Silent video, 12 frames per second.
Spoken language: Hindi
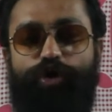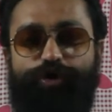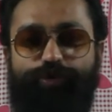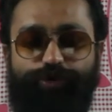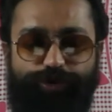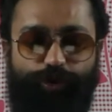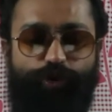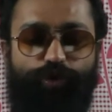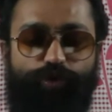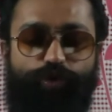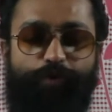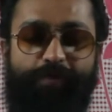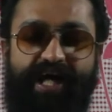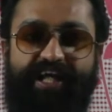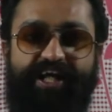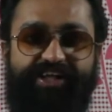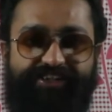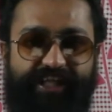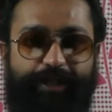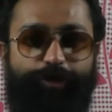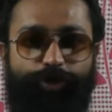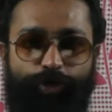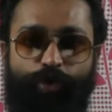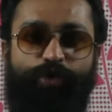और कुछ लोगों को मैंने इसे
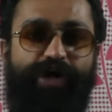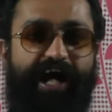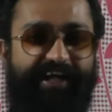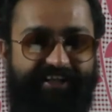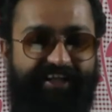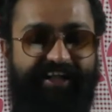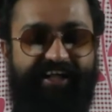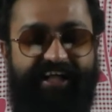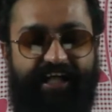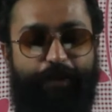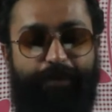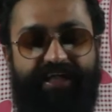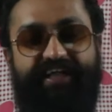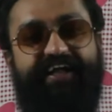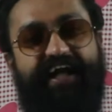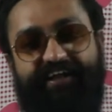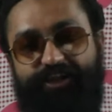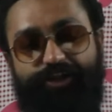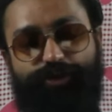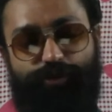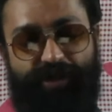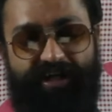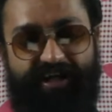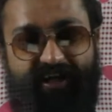नो एंट्री डे भी कहते
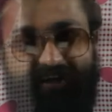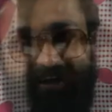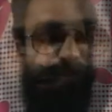सुना है